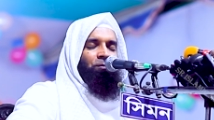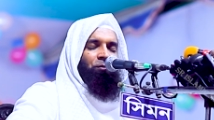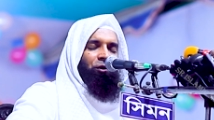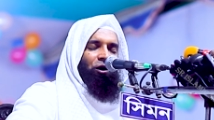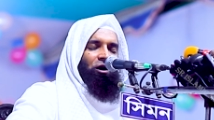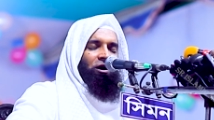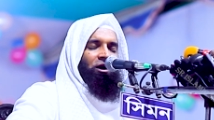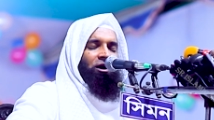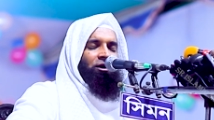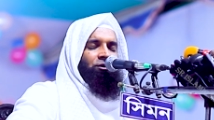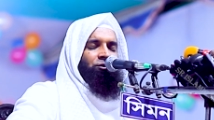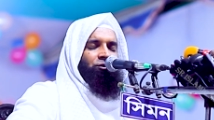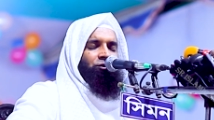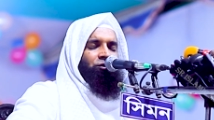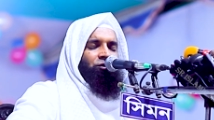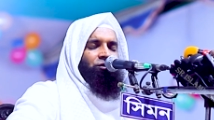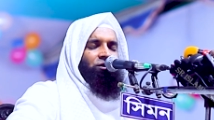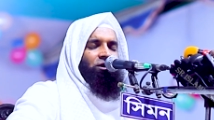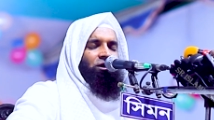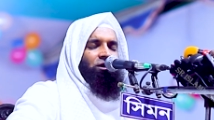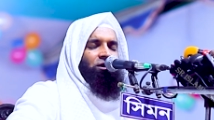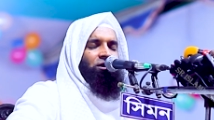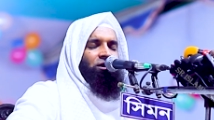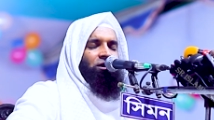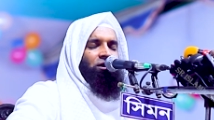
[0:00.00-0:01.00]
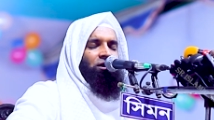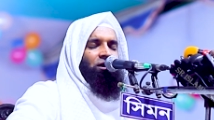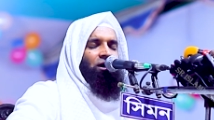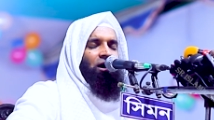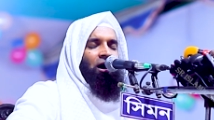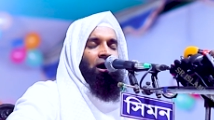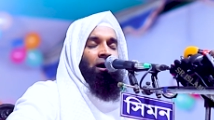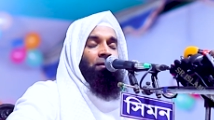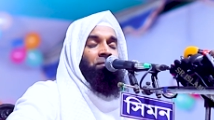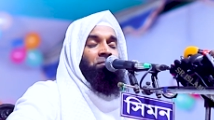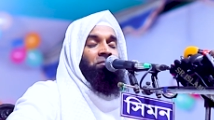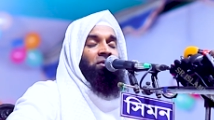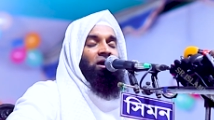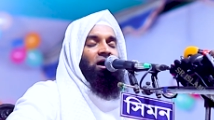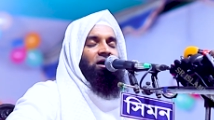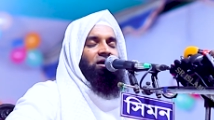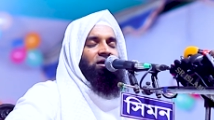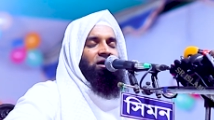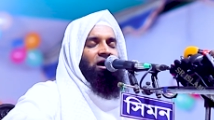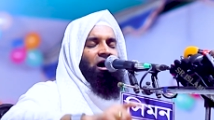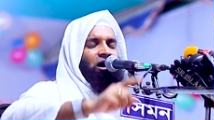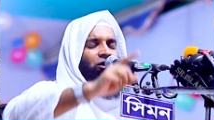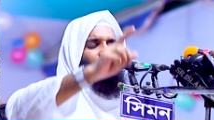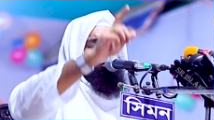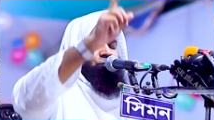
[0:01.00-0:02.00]
বলেন তো দেখি আমরা
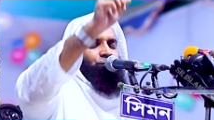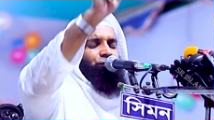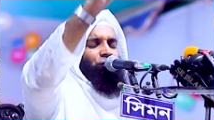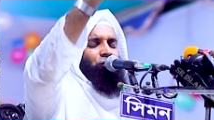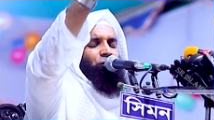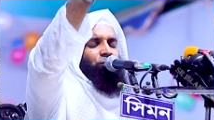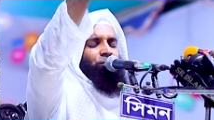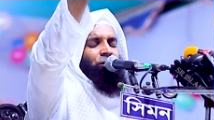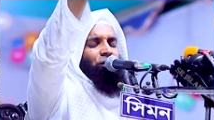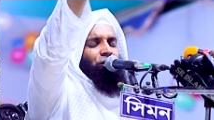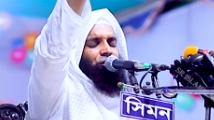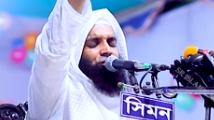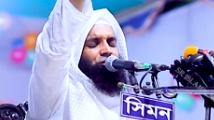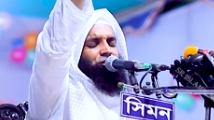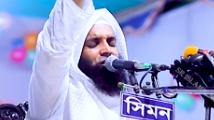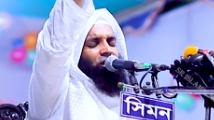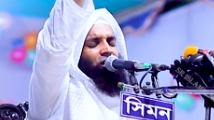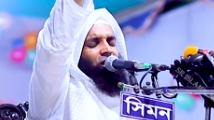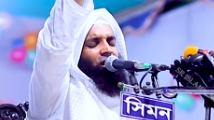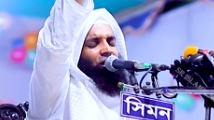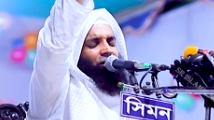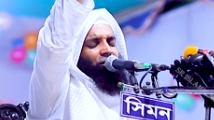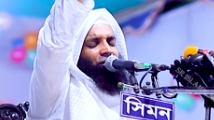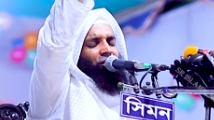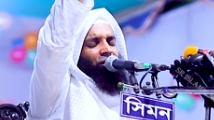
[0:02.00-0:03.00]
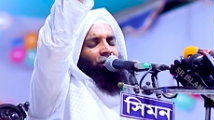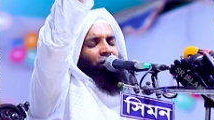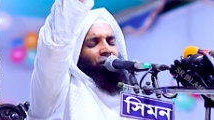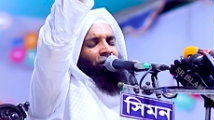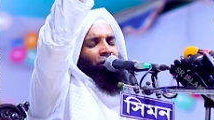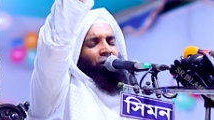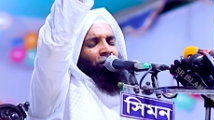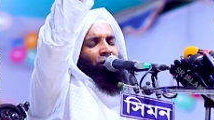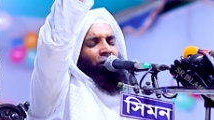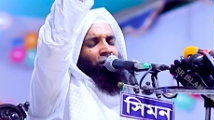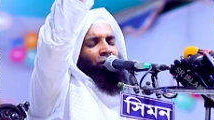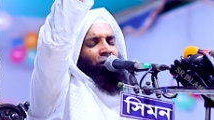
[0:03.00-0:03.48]
কার উপর ভরসা রাখি